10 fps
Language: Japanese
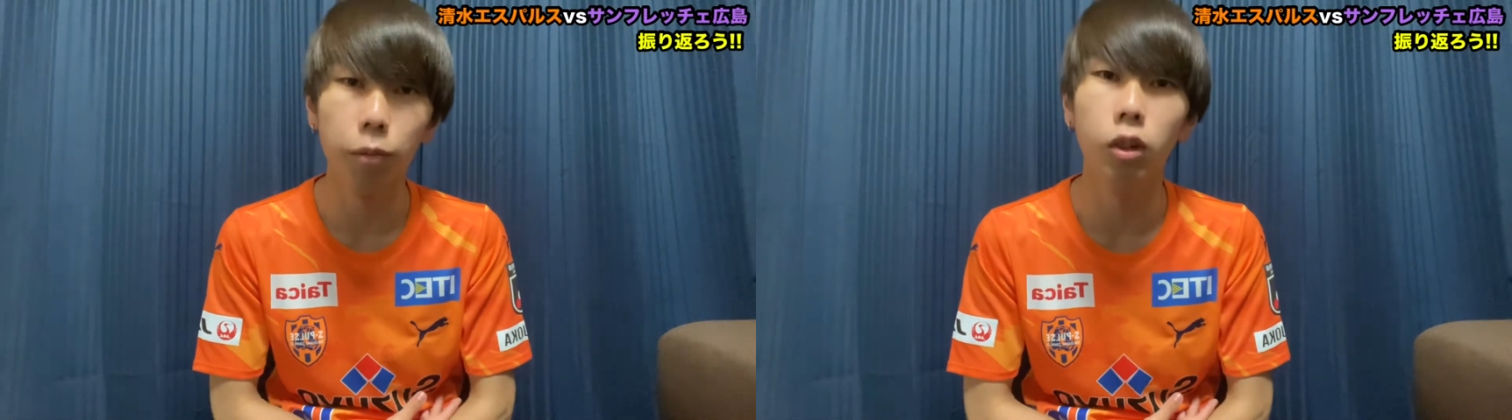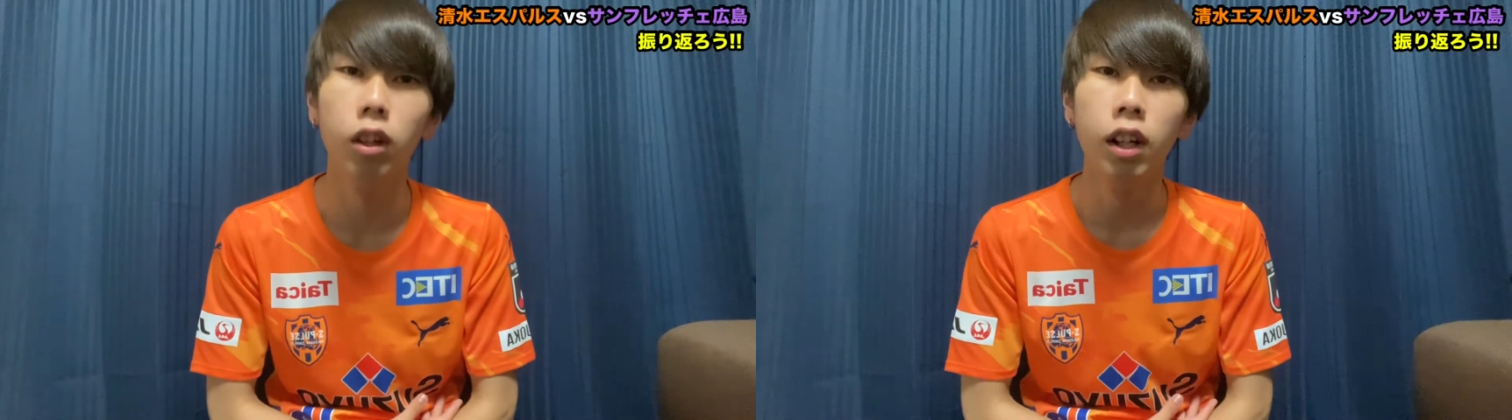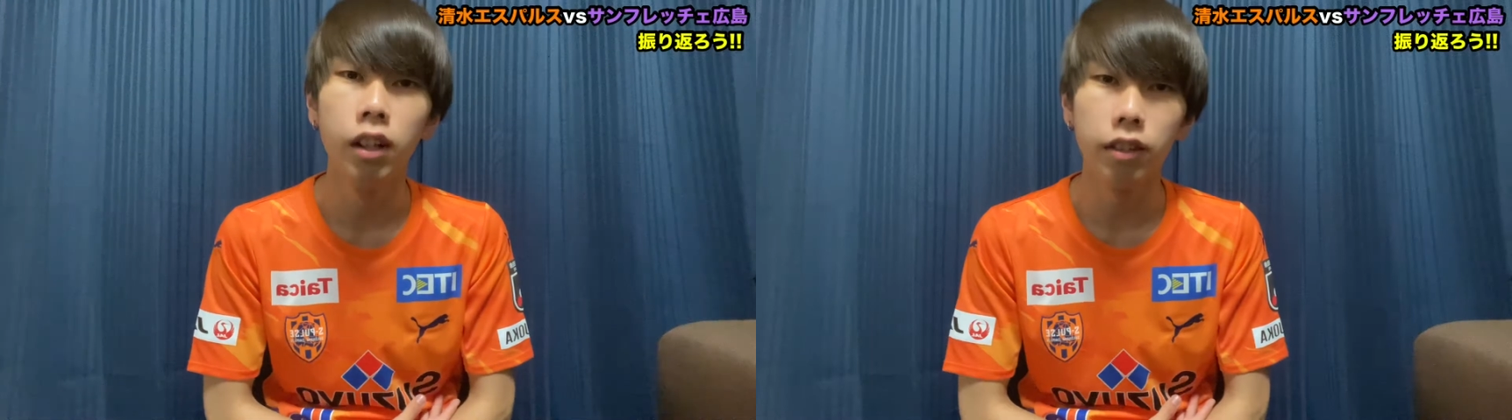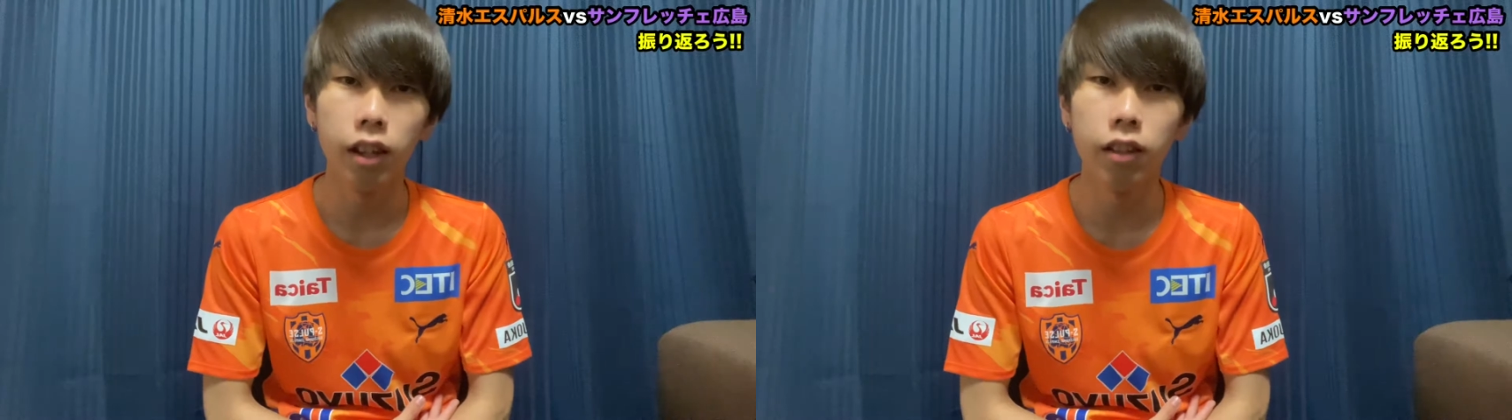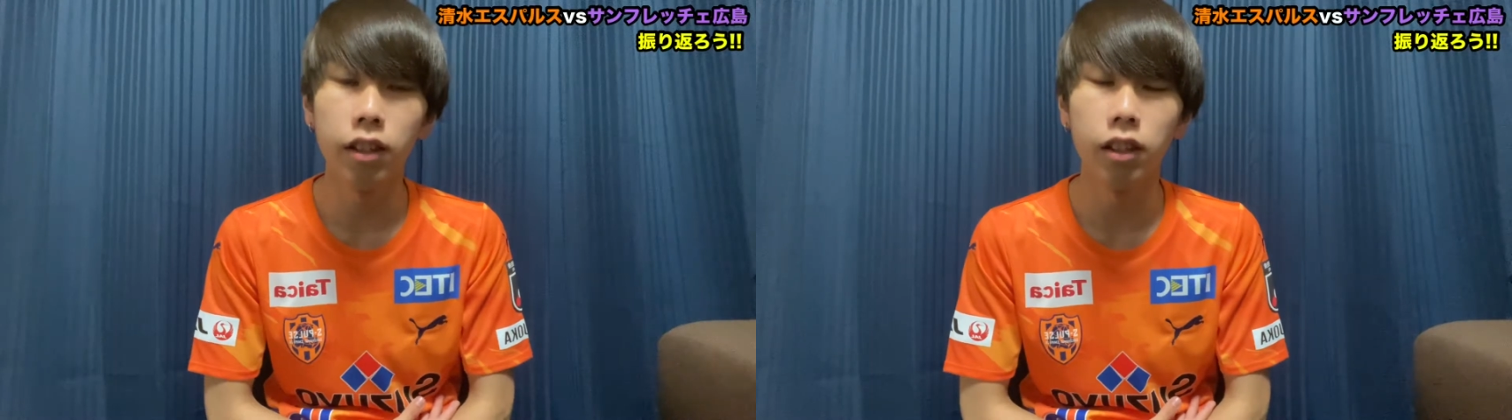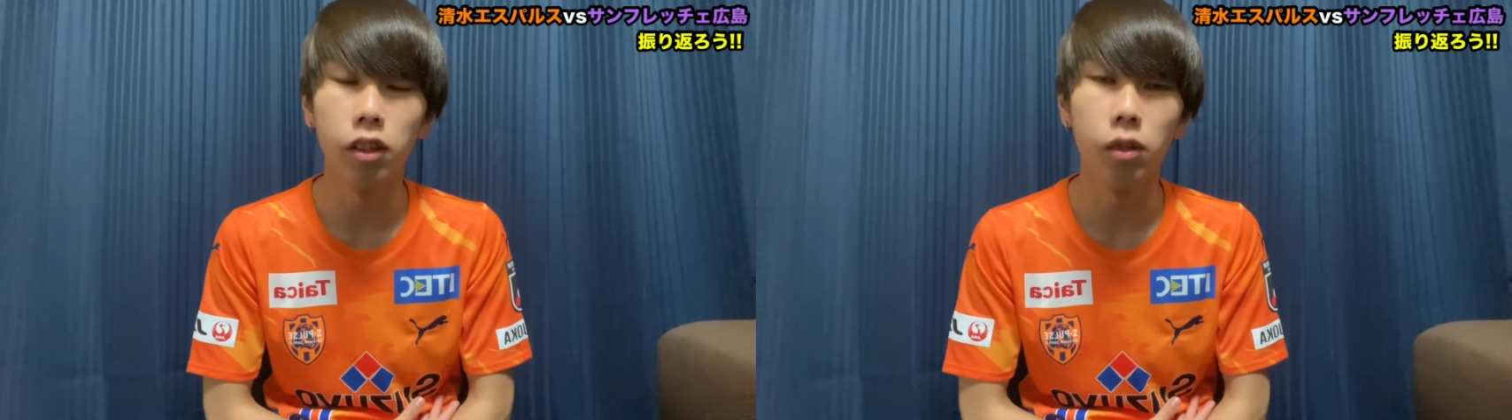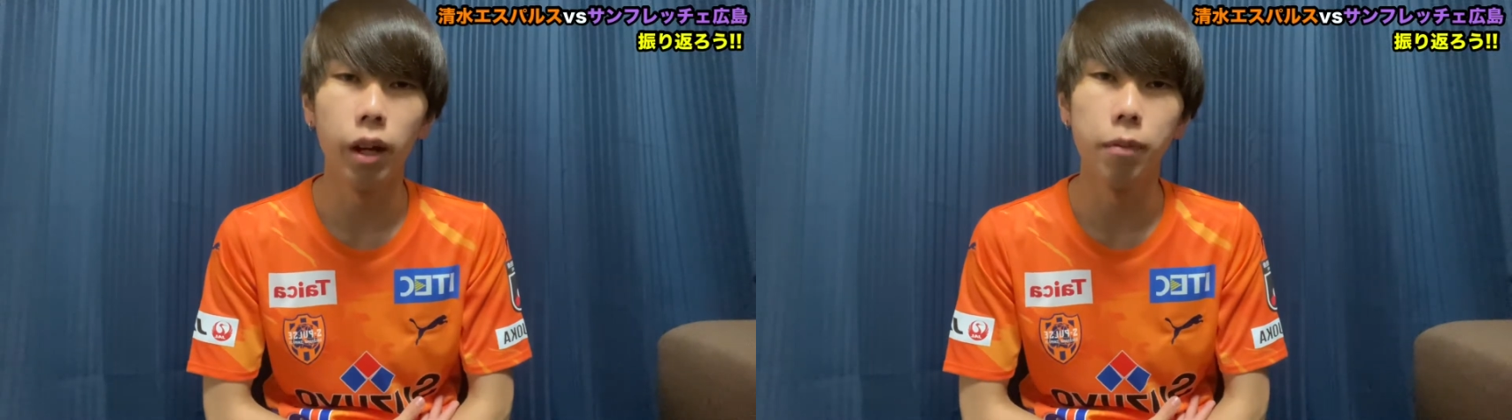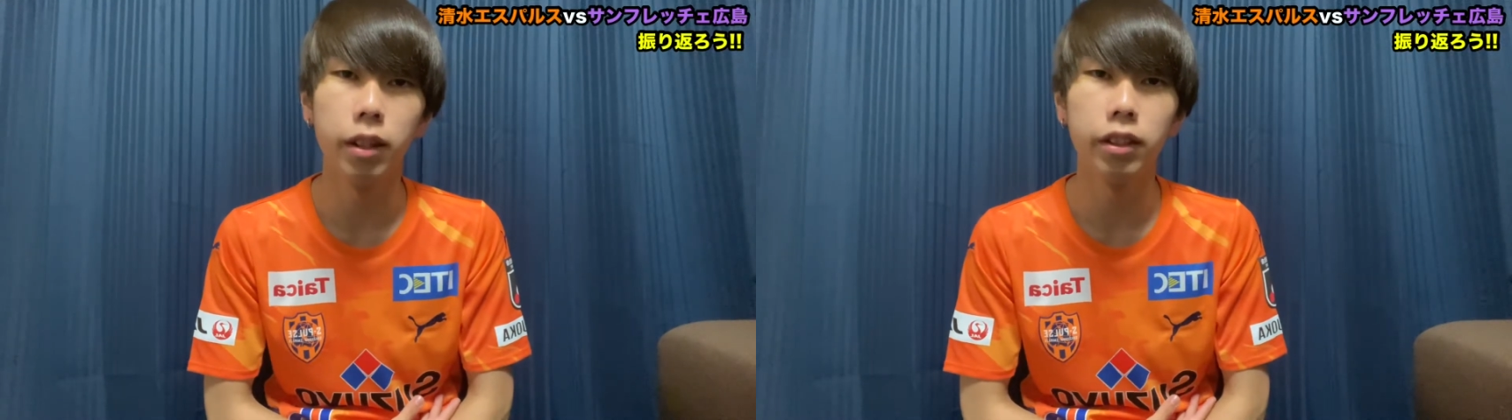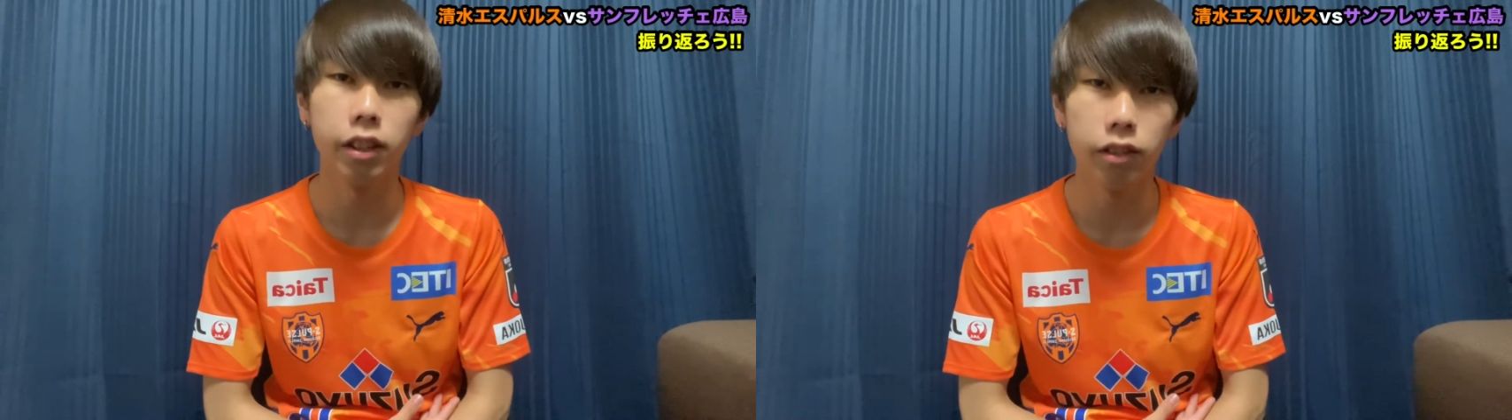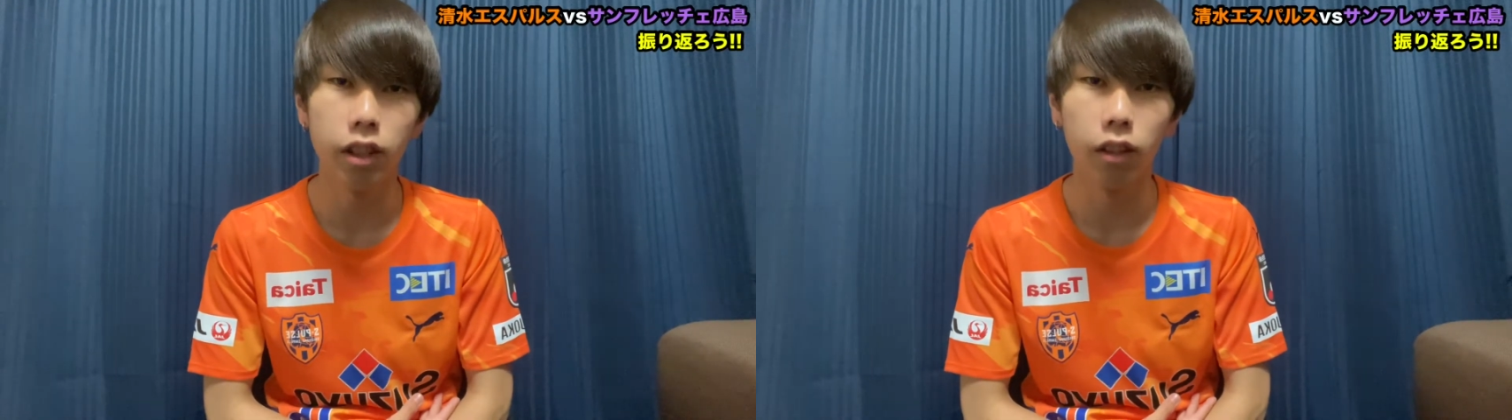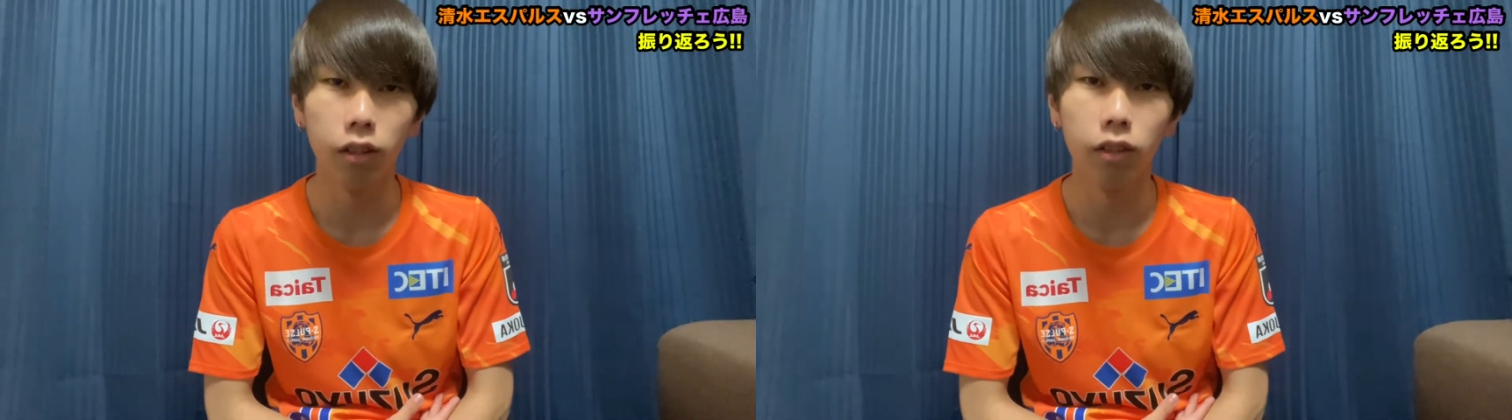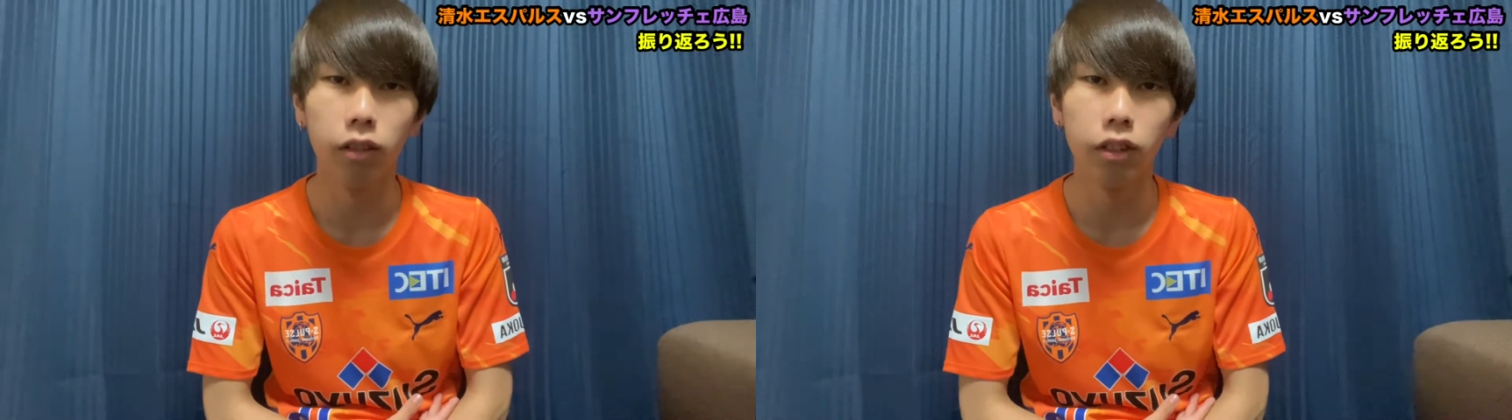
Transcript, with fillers: もう先制って奪いましたし、あの、